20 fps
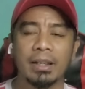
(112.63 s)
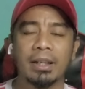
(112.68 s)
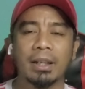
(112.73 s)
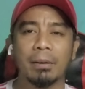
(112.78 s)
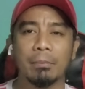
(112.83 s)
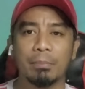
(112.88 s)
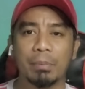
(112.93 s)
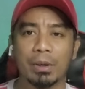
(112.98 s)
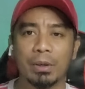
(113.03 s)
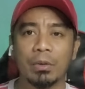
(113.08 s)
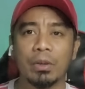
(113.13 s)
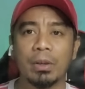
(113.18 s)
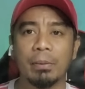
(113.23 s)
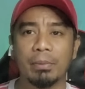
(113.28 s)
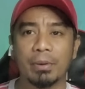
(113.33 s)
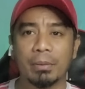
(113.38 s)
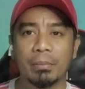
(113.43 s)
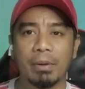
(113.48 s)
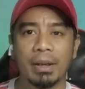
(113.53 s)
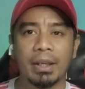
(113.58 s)
yang perlu
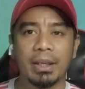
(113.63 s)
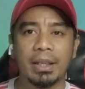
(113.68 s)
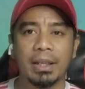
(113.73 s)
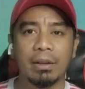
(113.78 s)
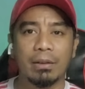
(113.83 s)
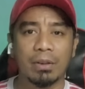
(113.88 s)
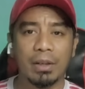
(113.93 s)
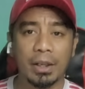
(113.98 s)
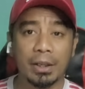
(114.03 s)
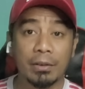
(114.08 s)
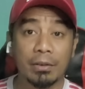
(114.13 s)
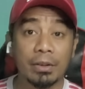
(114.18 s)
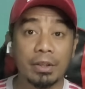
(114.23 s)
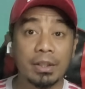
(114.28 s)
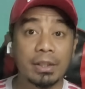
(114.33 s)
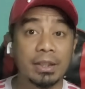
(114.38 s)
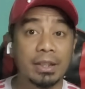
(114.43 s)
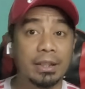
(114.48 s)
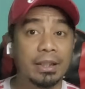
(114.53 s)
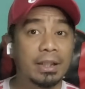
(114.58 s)
diperbaiki oleh
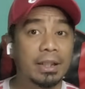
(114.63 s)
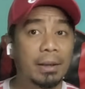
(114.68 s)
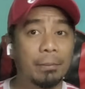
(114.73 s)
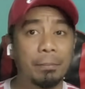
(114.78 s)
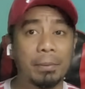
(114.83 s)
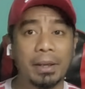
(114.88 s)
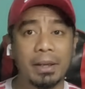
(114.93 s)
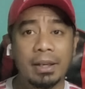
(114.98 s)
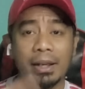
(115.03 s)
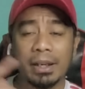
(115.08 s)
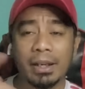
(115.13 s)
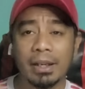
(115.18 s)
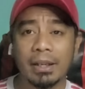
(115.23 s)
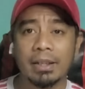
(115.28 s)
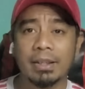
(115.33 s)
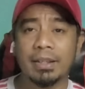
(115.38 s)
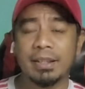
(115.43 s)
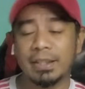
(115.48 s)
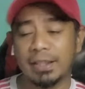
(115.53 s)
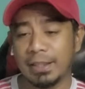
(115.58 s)
Indonesia. Tetapi
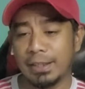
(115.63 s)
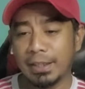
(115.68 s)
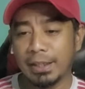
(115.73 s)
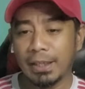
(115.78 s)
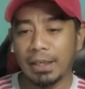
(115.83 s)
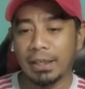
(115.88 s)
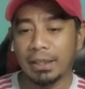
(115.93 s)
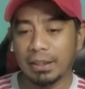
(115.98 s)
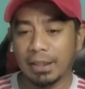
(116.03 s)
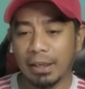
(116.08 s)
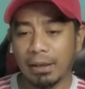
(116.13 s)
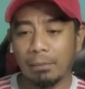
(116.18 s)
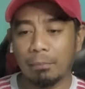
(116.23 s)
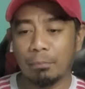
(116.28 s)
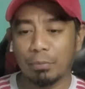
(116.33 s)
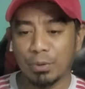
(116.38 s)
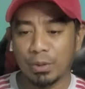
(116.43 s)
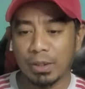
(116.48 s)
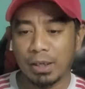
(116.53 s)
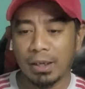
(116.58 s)
di sini kita
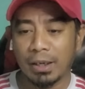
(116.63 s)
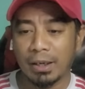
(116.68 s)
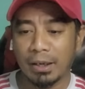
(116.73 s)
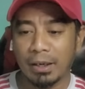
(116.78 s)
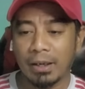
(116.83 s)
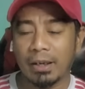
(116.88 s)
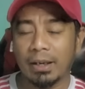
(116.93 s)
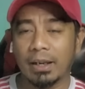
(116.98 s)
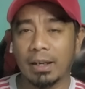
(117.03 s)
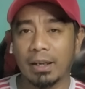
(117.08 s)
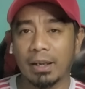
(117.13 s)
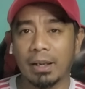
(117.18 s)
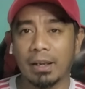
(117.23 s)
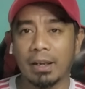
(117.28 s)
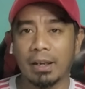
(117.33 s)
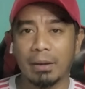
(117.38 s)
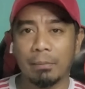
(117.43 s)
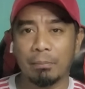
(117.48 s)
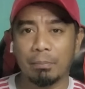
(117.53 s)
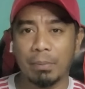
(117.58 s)
punya
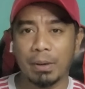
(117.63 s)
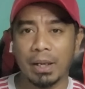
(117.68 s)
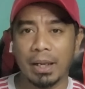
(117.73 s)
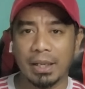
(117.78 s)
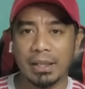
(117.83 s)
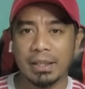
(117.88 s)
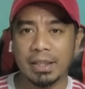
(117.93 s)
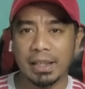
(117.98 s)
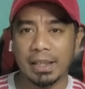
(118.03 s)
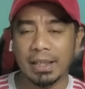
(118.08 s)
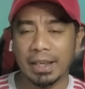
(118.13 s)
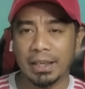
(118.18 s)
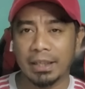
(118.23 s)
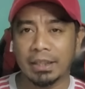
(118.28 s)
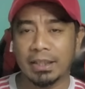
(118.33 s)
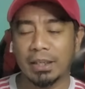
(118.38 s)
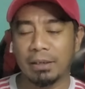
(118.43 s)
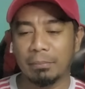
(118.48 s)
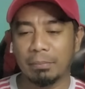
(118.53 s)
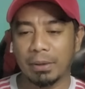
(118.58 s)
uh, pengajaran
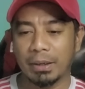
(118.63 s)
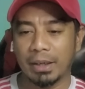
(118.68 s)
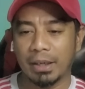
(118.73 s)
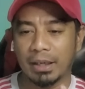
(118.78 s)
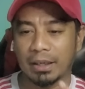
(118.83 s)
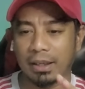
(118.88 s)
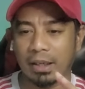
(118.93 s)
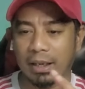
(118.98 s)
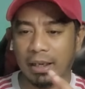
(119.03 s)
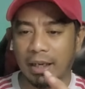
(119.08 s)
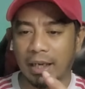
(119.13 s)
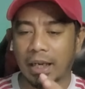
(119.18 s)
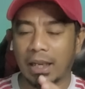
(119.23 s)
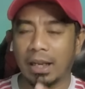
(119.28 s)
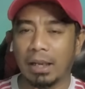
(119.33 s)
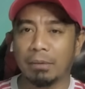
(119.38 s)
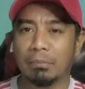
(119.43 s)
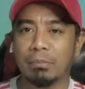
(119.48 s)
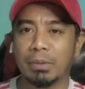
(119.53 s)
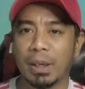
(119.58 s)
daripada
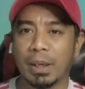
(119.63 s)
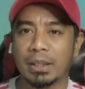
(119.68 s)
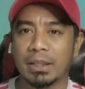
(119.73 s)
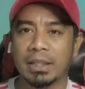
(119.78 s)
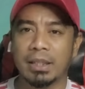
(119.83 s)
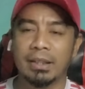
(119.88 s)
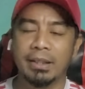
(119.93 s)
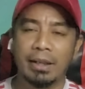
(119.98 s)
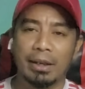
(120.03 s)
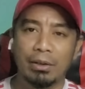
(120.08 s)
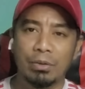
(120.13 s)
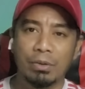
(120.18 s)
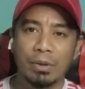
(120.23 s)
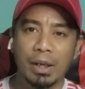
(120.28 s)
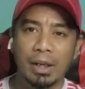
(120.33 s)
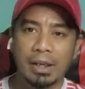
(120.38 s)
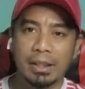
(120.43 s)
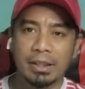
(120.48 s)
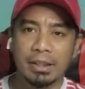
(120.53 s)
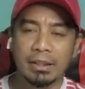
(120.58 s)
kekalahan Brazil dan
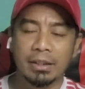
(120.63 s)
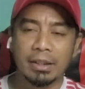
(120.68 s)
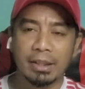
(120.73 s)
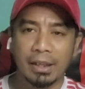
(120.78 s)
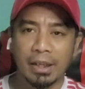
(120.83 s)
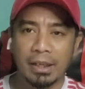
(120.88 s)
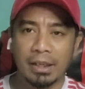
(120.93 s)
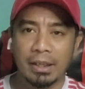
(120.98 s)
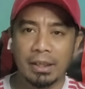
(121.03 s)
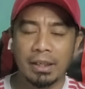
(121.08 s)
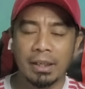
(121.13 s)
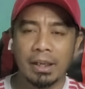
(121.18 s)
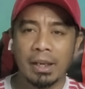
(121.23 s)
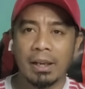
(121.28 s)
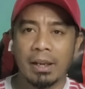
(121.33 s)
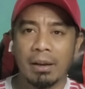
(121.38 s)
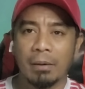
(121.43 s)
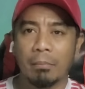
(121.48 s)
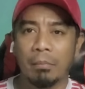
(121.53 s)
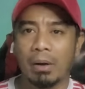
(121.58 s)
juga Argentina ini
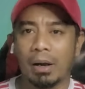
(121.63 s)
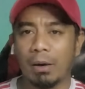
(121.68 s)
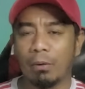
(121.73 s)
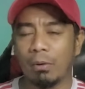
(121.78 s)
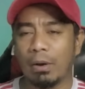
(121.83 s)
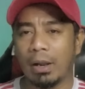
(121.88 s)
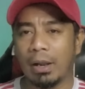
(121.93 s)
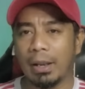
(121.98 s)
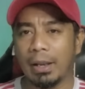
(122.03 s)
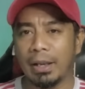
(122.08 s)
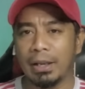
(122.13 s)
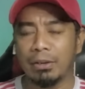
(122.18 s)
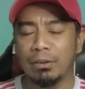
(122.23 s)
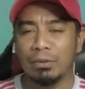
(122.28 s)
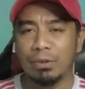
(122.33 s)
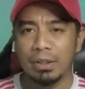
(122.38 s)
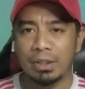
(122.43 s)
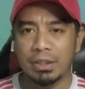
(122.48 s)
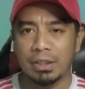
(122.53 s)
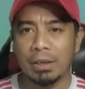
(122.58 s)
bahwa
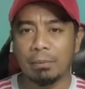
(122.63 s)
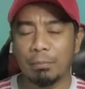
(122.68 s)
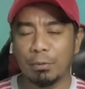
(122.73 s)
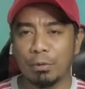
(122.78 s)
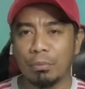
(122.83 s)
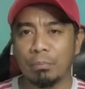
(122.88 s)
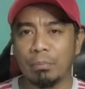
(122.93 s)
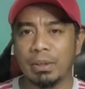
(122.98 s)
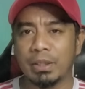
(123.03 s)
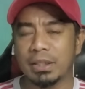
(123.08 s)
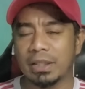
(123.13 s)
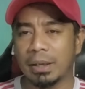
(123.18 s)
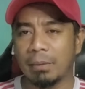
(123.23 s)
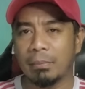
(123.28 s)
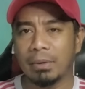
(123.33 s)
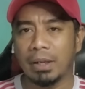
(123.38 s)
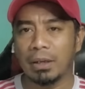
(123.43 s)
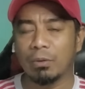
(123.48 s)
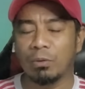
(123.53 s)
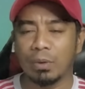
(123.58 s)
Indonesia pun bisa
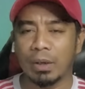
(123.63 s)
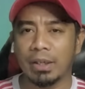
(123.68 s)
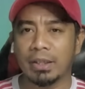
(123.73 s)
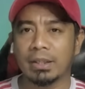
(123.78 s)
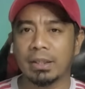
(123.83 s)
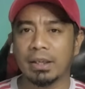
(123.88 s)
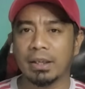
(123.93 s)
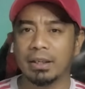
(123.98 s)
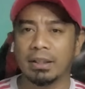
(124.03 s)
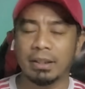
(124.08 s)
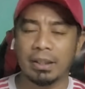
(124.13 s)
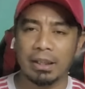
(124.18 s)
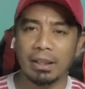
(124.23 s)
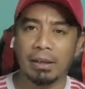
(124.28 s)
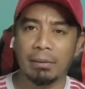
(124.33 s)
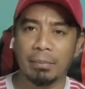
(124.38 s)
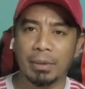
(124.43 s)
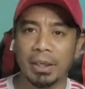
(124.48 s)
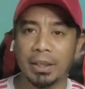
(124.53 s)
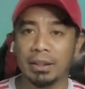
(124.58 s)
melakukannya
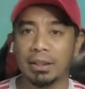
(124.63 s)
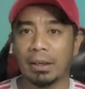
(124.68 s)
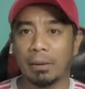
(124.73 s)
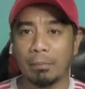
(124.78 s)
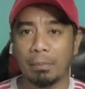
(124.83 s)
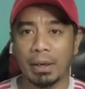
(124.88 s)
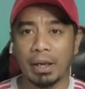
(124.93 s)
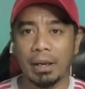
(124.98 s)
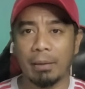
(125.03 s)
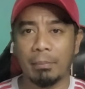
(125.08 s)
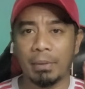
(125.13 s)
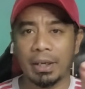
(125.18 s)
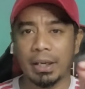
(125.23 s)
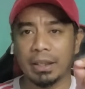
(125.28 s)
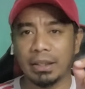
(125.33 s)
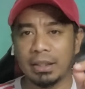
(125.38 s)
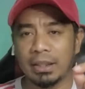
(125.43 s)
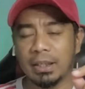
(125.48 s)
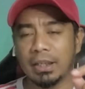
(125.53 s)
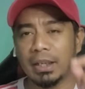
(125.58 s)
ketika menentang Panama
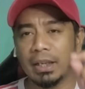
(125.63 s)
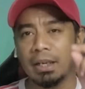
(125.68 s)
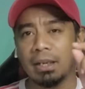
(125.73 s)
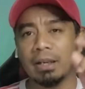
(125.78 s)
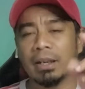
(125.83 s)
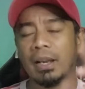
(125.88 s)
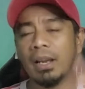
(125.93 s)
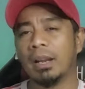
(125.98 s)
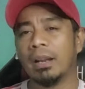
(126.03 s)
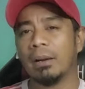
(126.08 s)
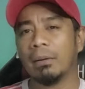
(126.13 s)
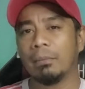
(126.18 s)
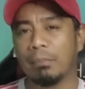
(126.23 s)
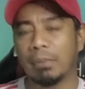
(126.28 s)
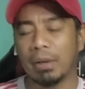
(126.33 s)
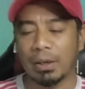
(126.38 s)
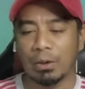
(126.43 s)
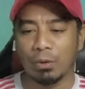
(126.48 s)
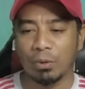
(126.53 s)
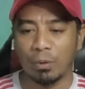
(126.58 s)
nanti dengan
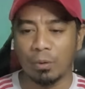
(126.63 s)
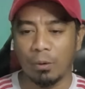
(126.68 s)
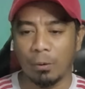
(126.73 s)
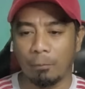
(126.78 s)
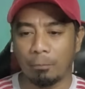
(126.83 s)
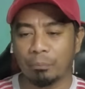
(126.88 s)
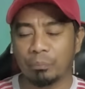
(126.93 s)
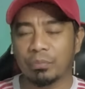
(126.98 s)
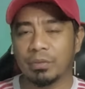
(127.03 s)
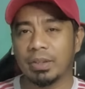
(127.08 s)
Maroko.